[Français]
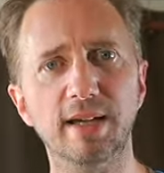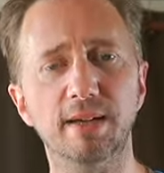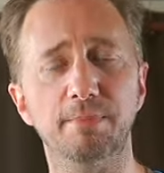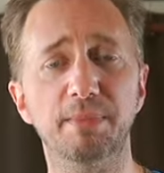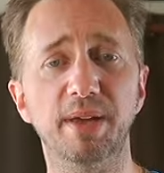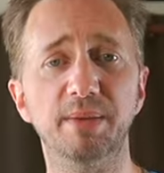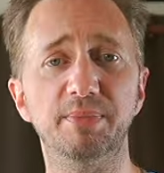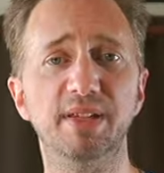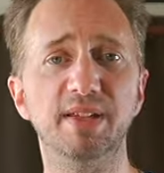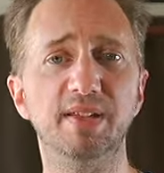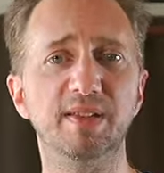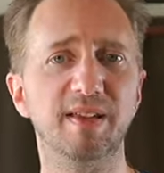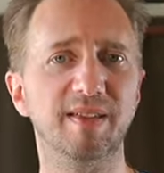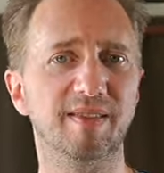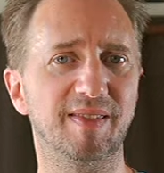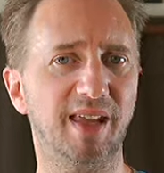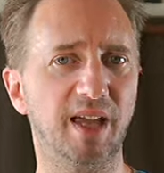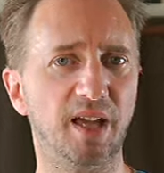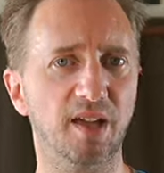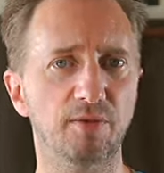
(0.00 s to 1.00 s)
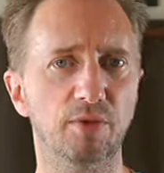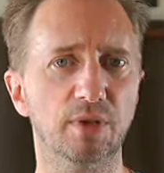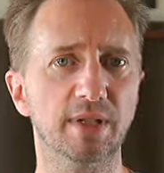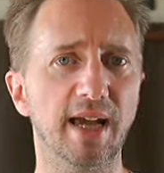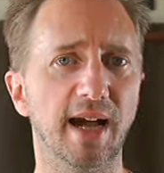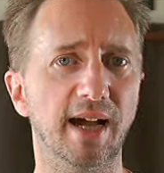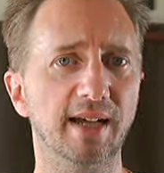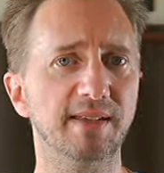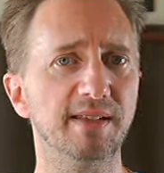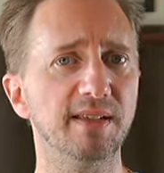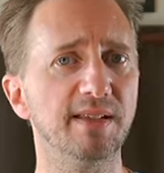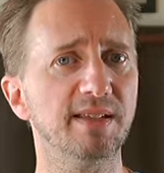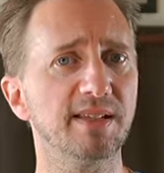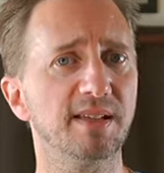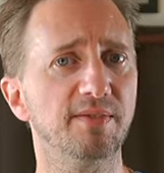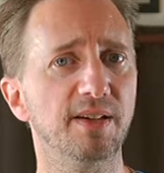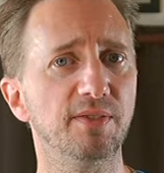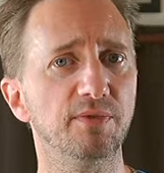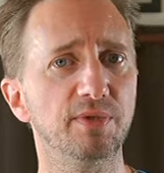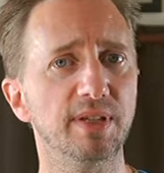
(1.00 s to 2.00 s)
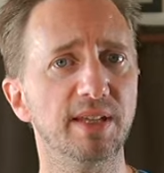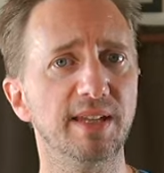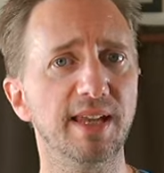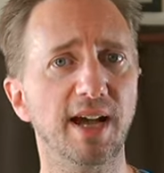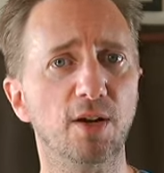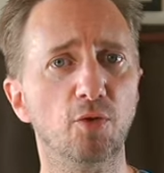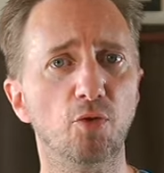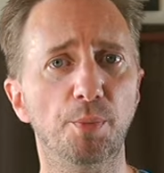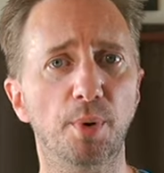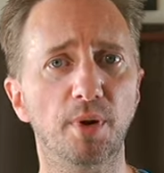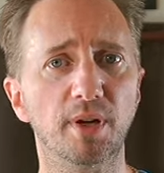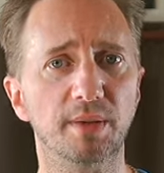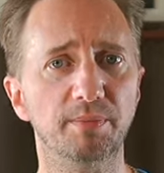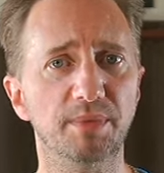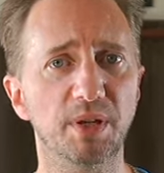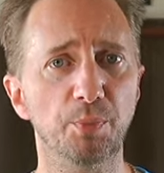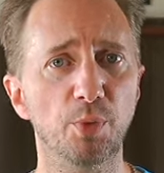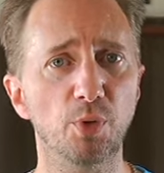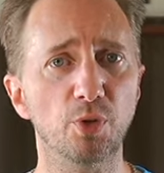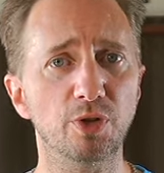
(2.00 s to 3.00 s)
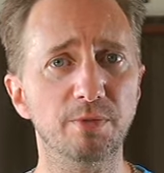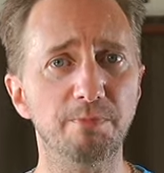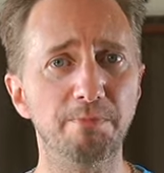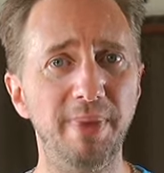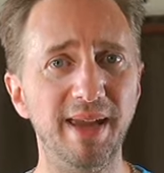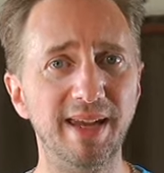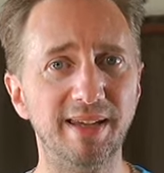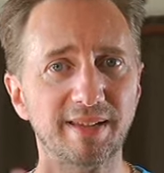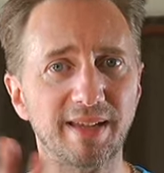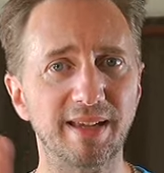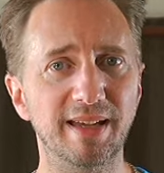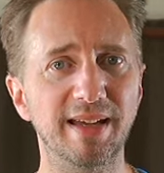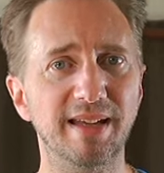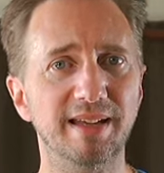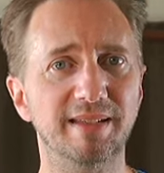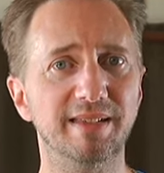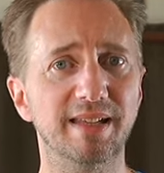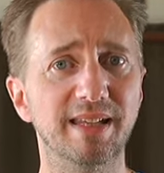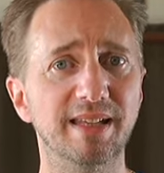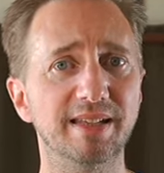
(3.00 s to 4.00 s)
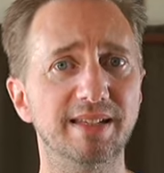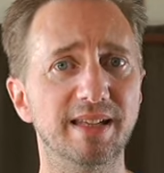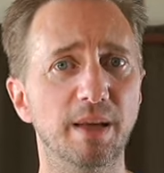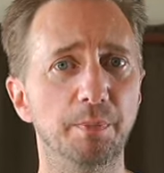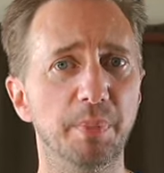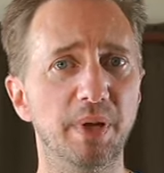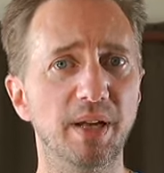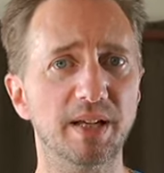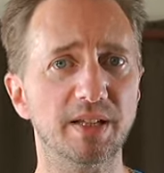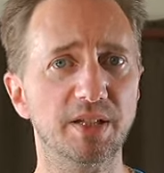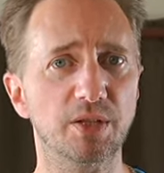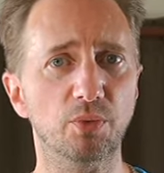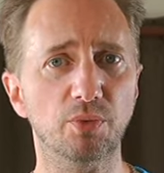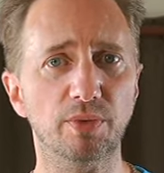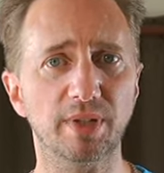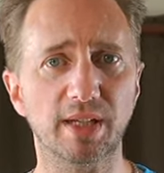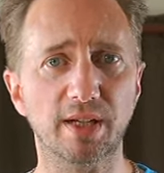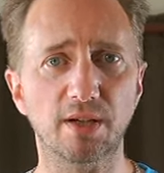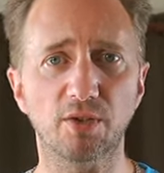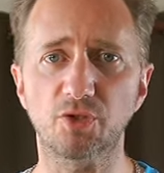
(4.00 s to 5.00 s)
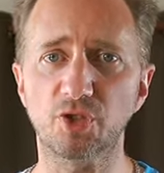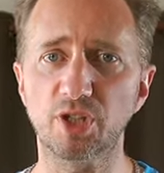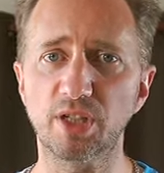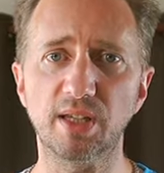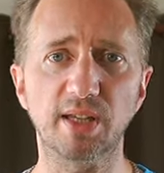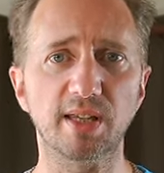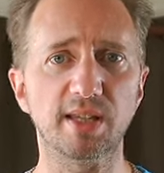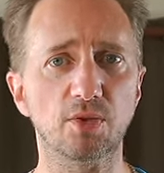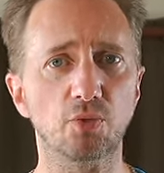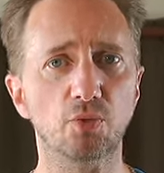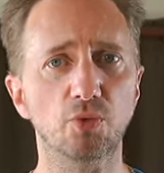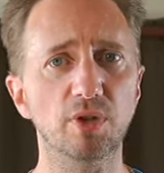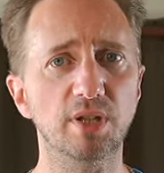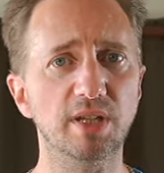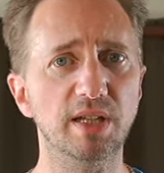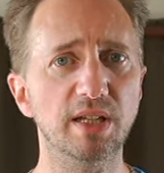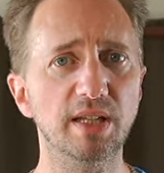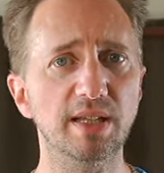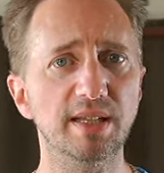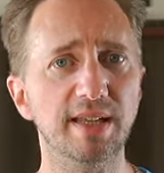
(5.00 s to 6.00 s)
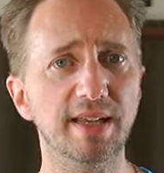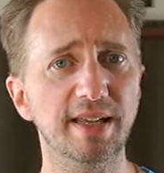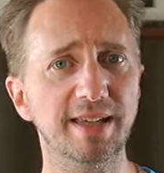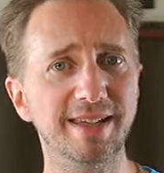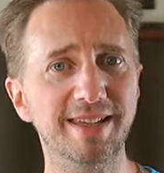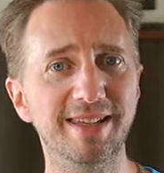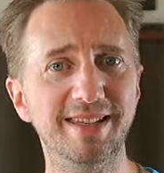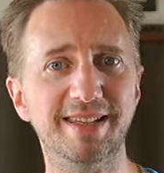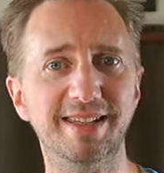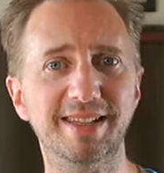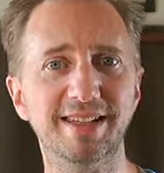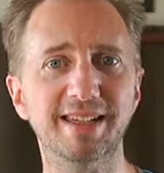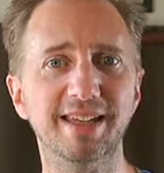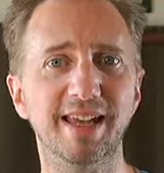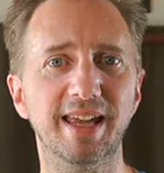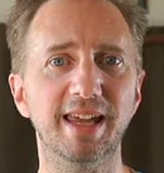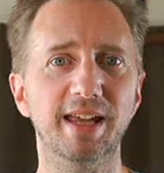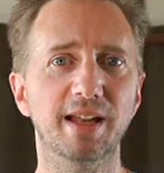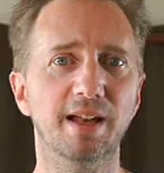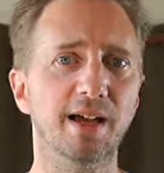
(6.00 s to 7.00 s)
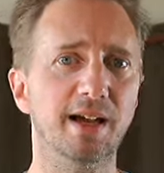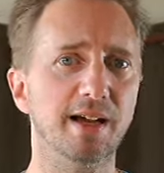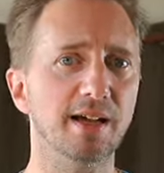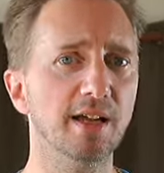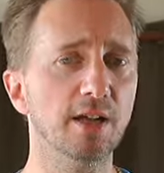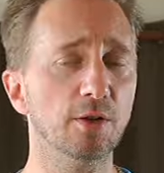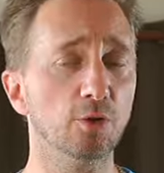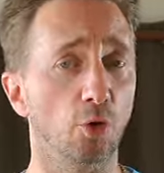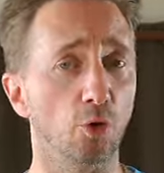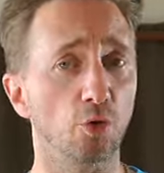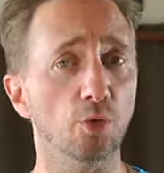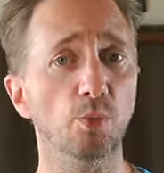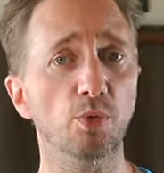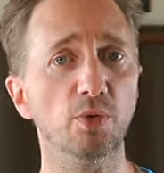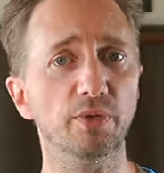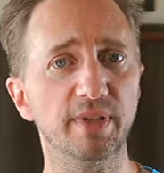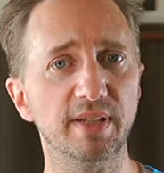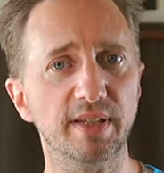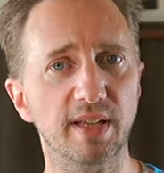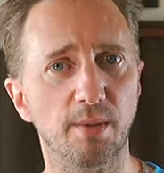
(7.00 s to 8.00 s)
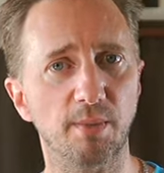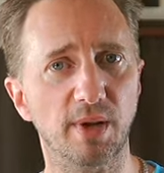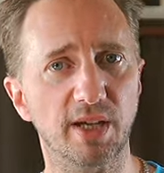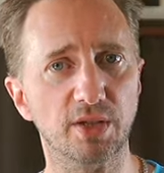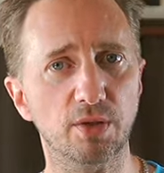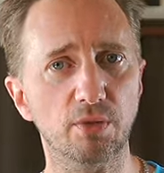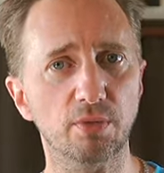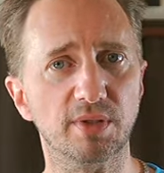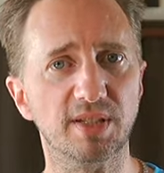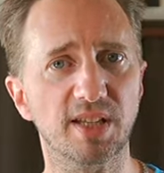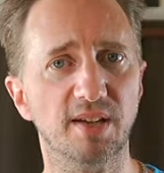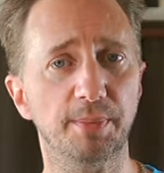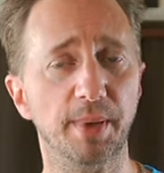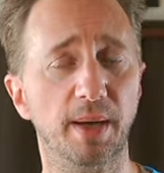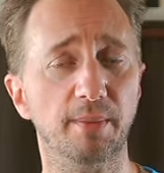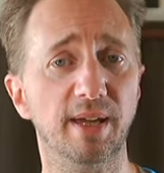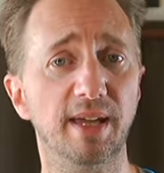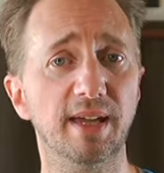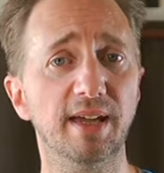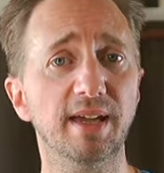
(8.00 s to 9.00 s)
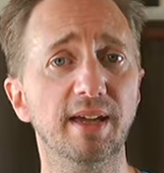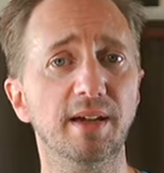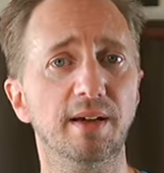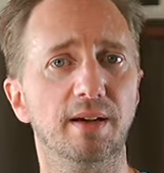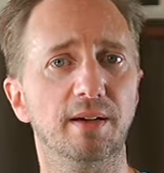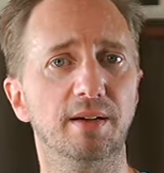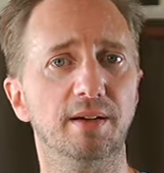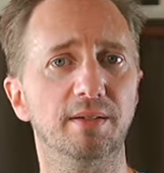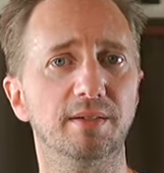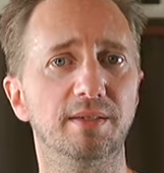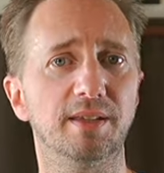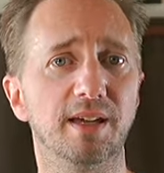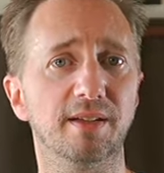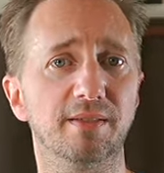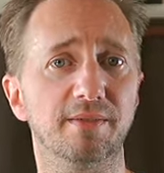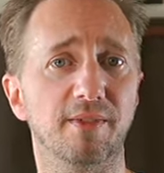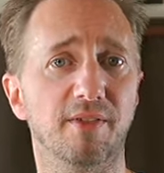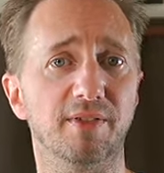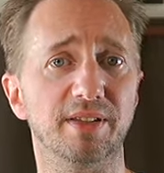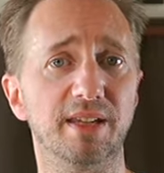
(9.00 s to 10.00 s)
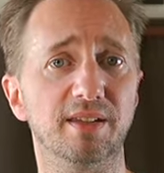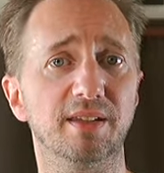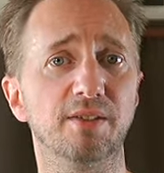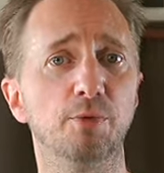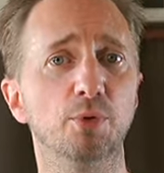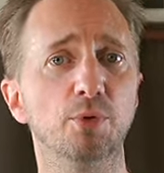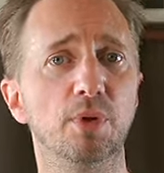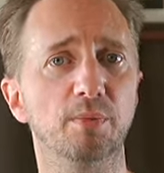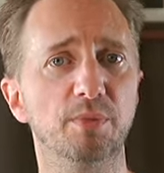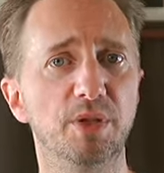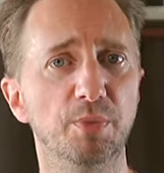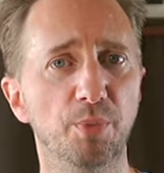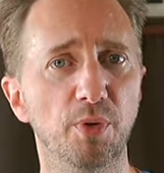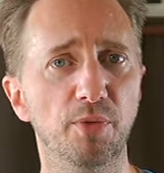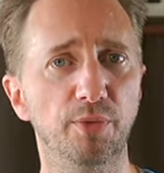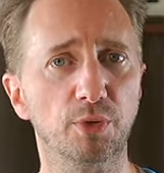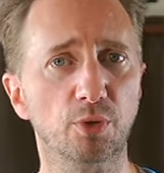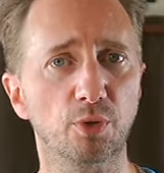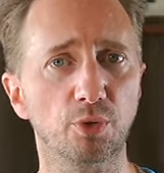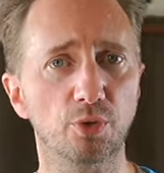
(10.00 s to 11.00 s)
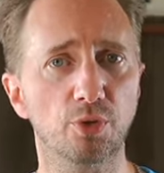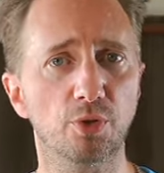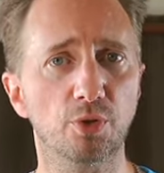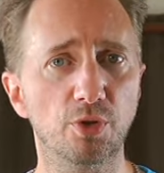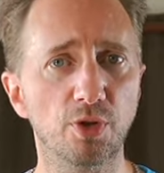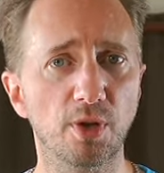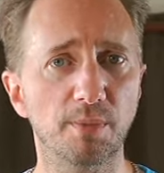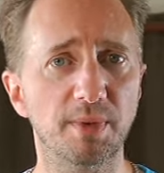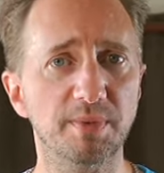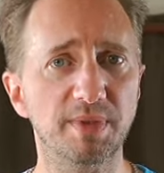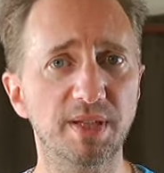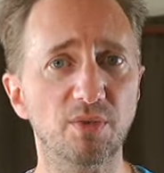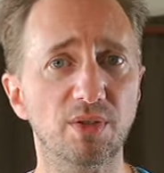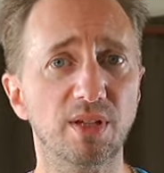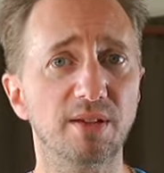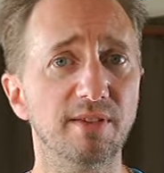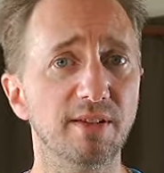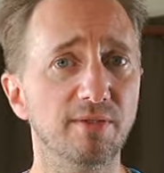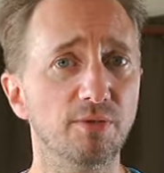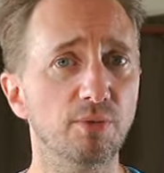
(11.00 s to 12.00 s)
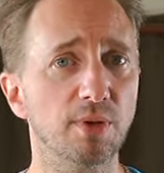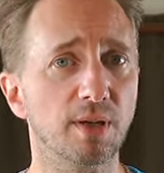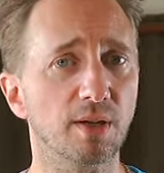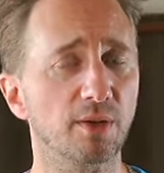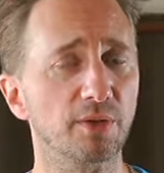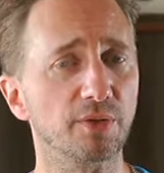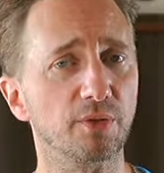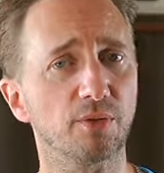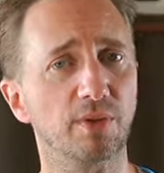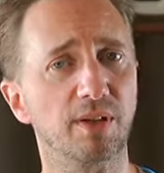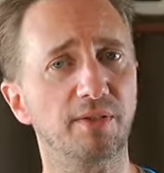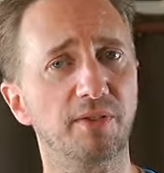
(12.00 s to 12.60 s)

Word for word: Même si c'est très vulgarisé, ça va vous aider à comprendre un petit peu le spectre des appellations des kanji qui sont utilisées ici et là dans le monde des arts martiaux. Donc ça permet, euh, d'évoluer un petit peu votre culture, même si on avait vu, hein, lorsqu'on